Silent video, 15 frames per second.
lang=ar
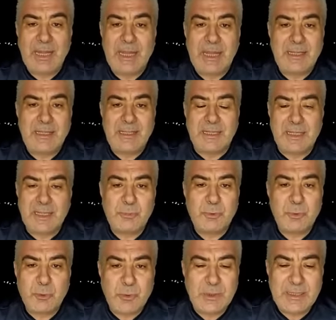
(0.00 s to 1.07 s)
هل
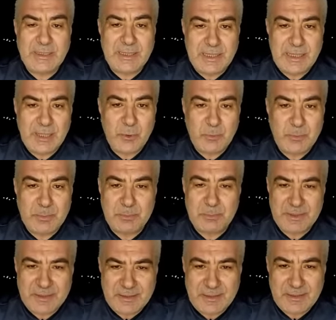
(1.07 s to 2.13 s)
ابتليت يوما
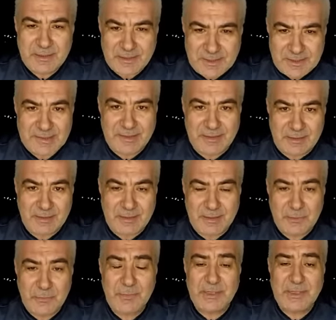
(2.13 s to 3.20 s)
بضيق الرزق
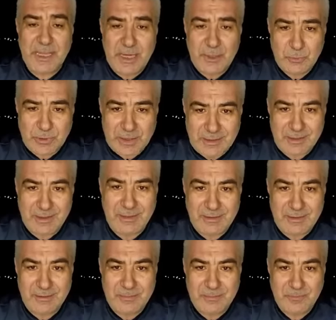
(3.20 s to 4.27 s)
فدعوت
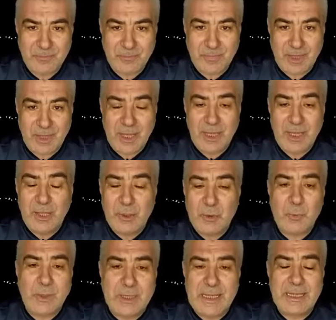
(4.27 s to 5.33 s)
الله
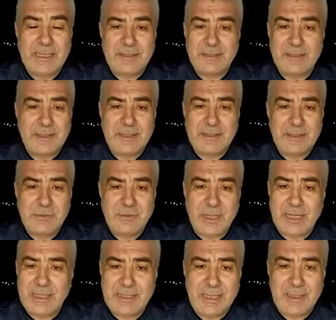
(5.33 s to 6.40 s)
وكانت
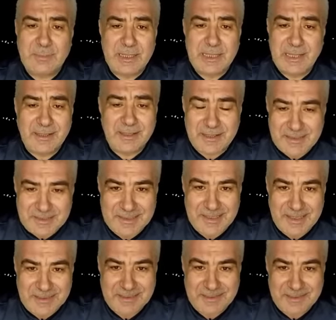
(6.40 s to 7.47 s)
النتيجة أن البلاء قد
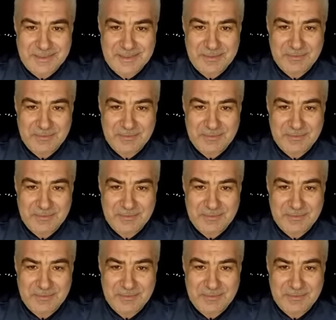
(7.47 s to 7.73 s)
زاد؟